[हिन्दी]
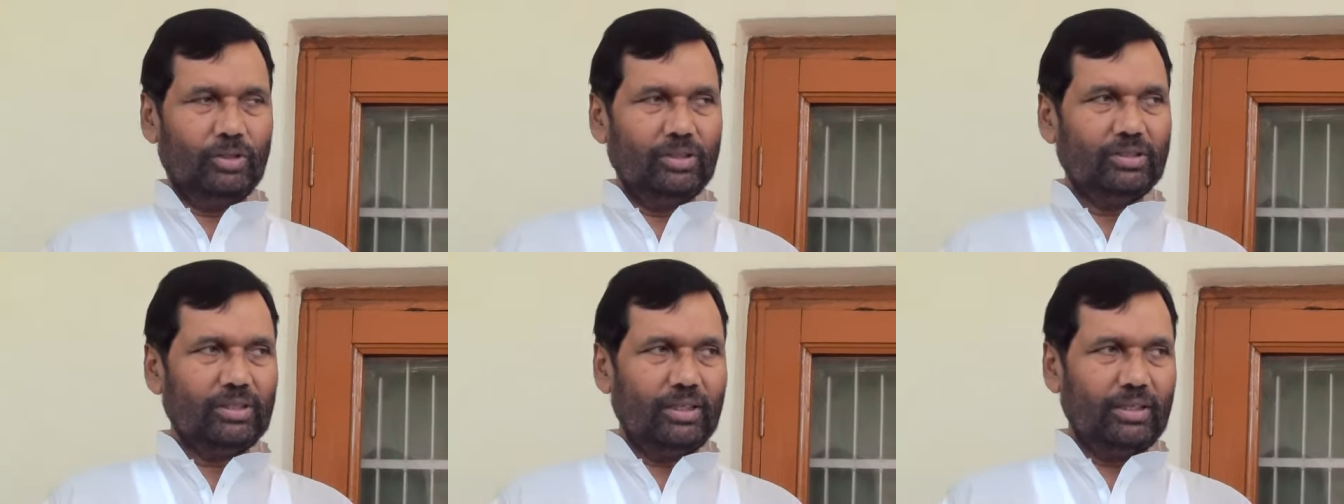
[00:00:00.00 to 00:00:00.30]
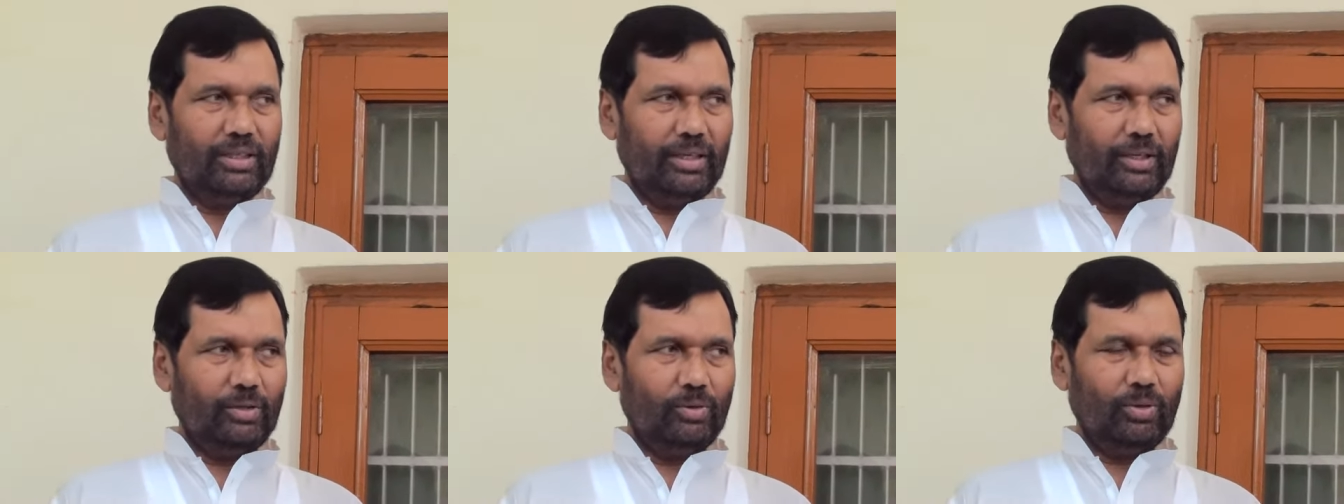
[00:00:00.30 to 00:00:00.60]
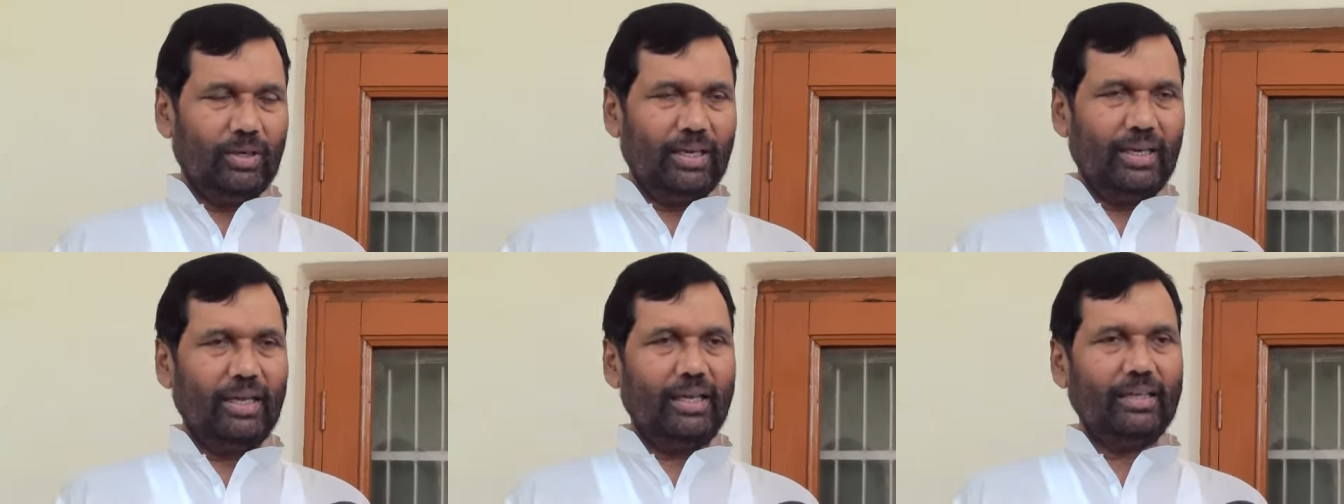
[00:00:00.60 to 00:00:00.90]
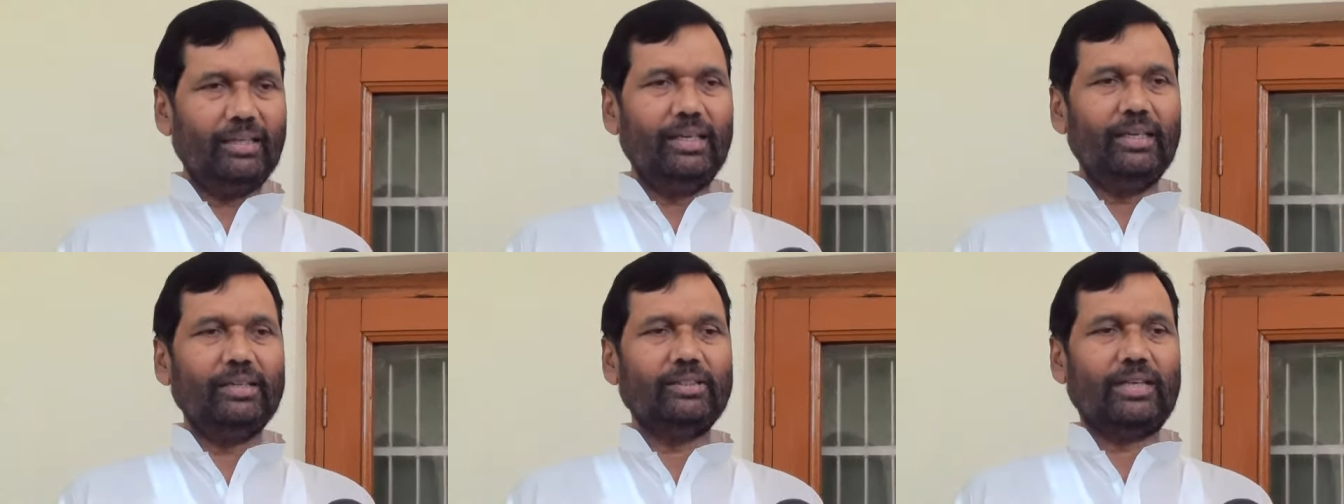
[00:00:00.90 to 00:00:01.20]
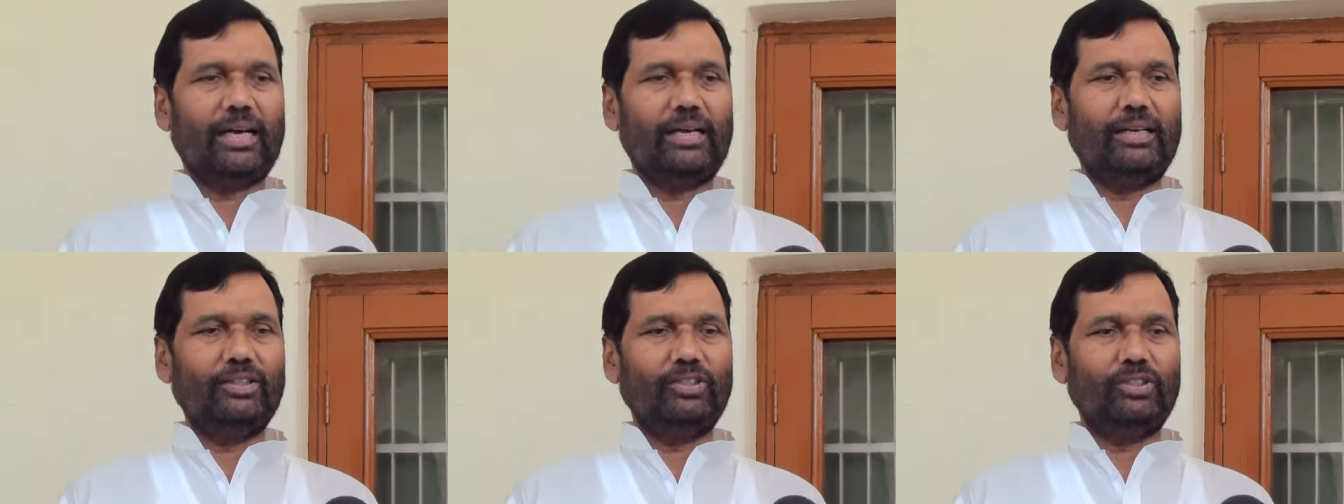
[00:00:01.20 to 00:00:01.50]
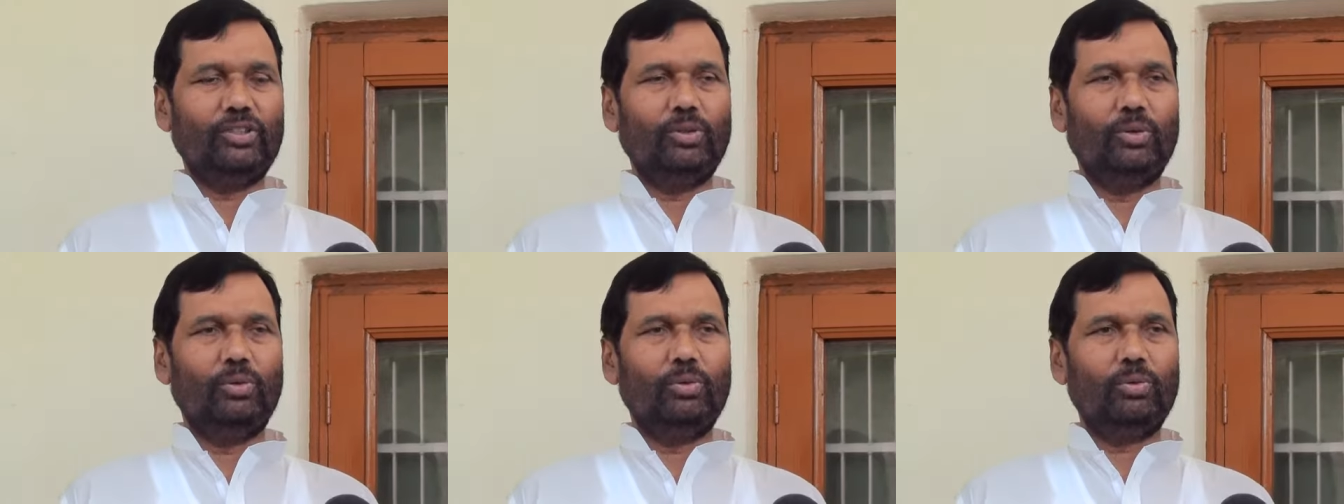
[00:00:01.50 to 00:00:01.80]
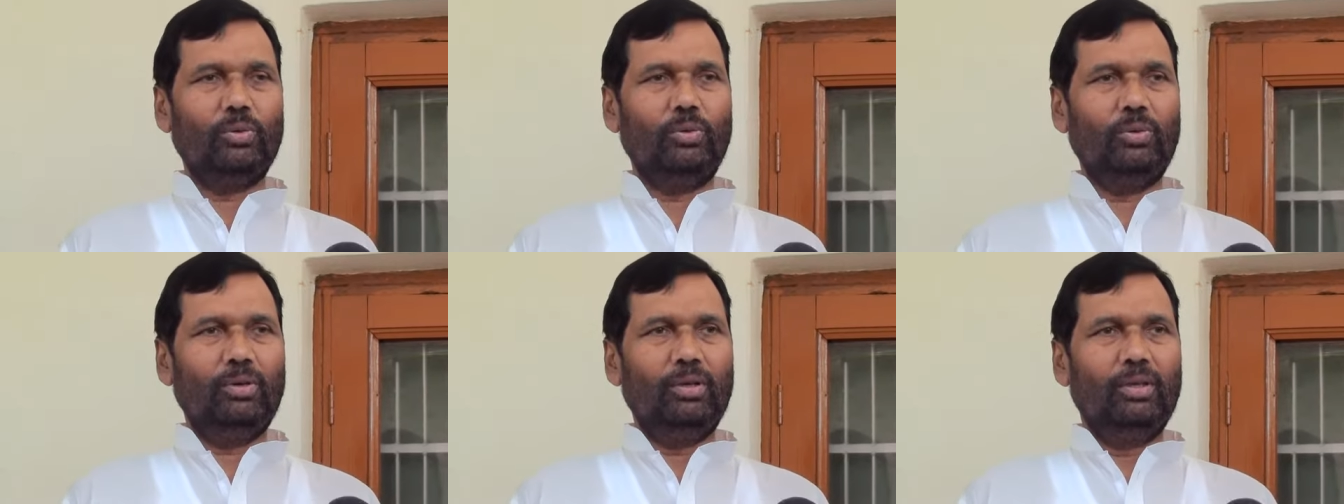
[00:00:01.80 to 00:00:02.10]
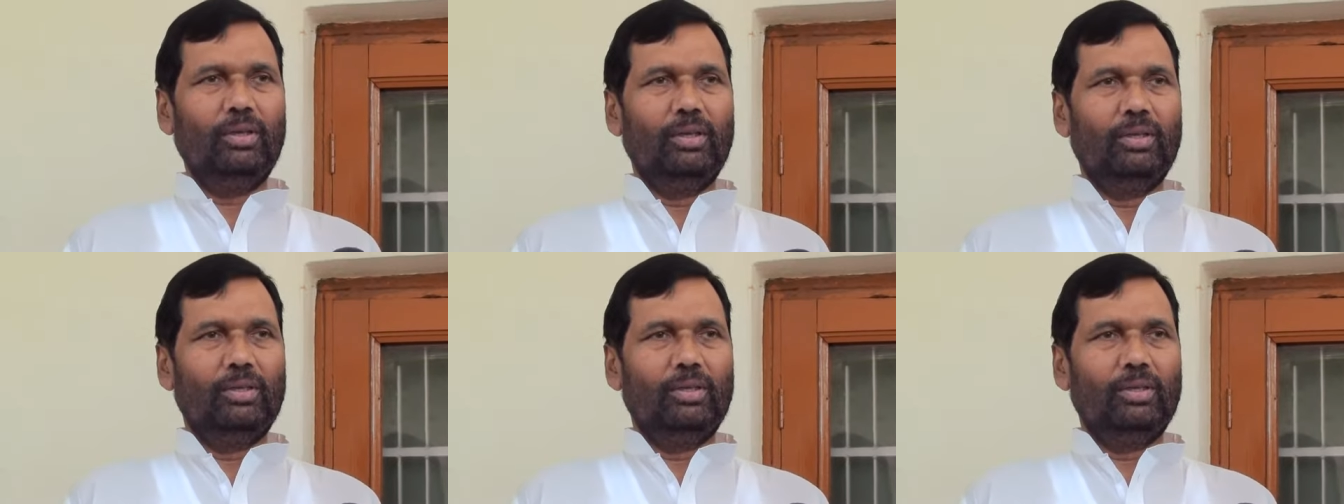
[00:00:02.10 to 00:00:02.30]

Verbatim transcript: इसलिए जो है ये सारी चीज़ों को